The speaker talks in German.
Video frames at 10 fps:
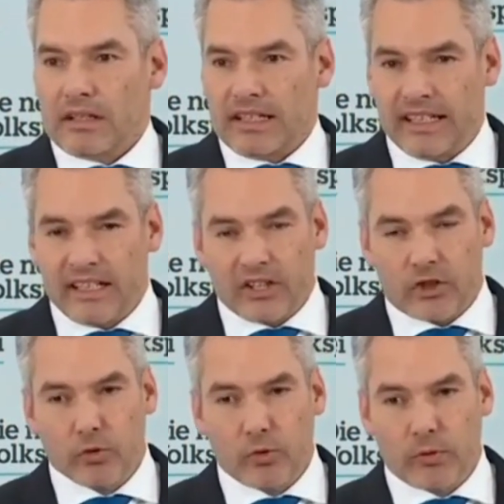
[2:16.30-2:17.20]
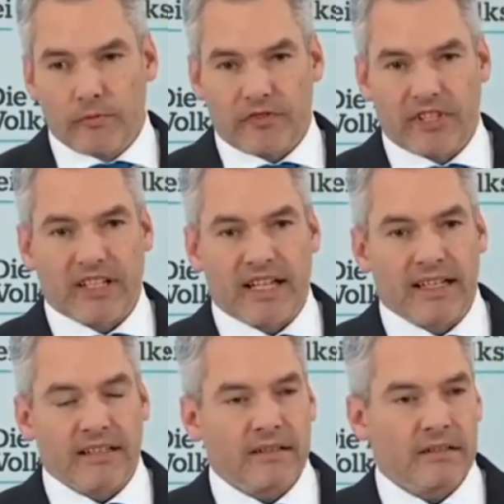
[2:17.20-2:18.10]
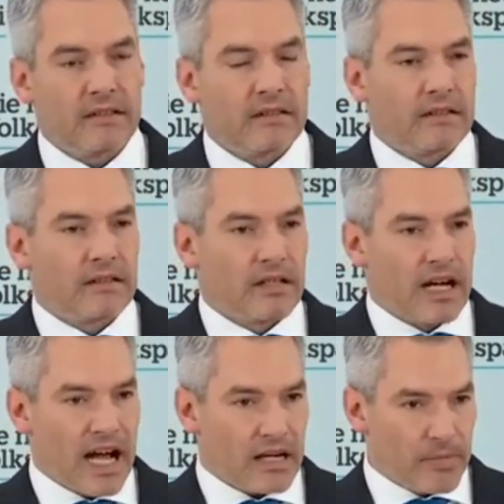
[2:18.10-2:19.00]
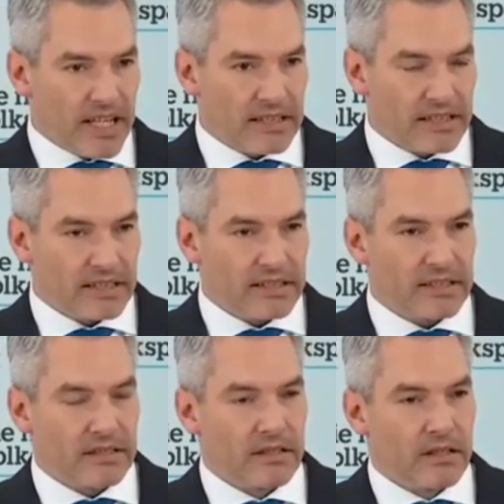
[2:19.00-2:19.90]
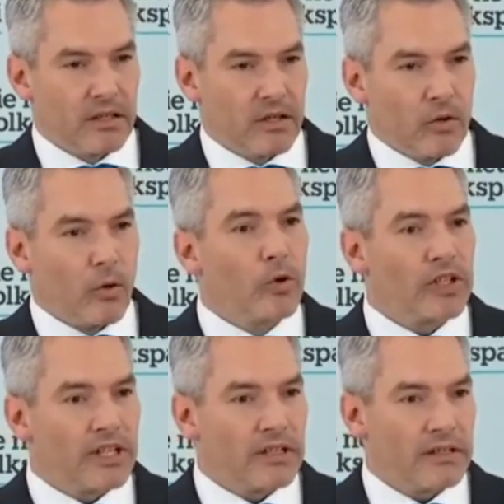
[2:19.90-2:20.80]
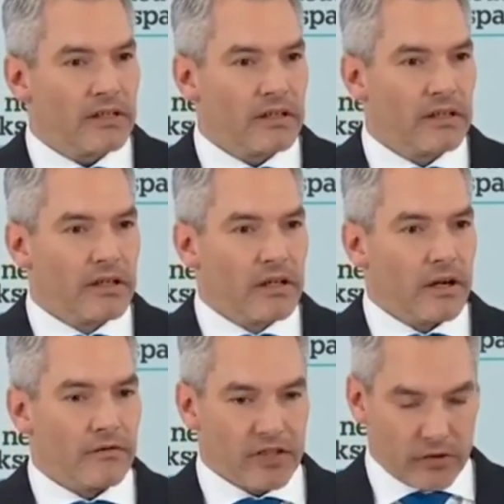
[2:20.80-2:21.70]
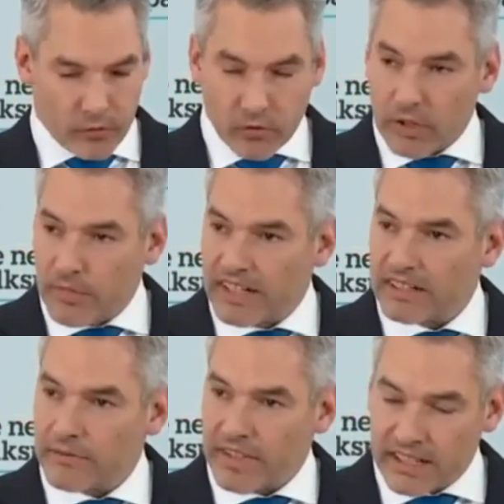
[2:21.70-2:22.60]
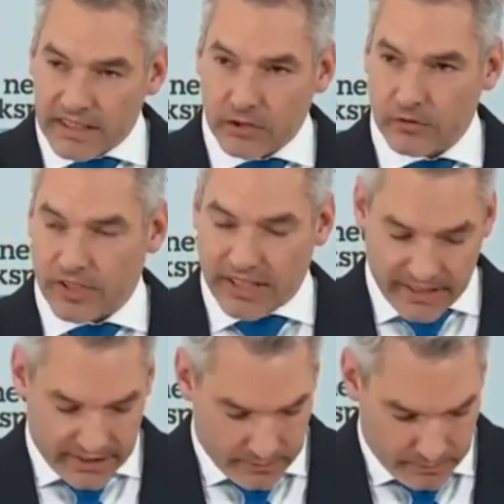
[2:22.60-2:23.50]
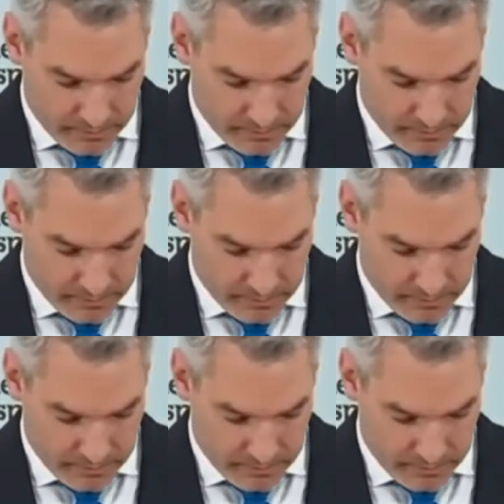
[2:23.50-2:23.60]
in die Zukunft hinein arbeitet, ohne auf das Fundament der Werte zu vergessen.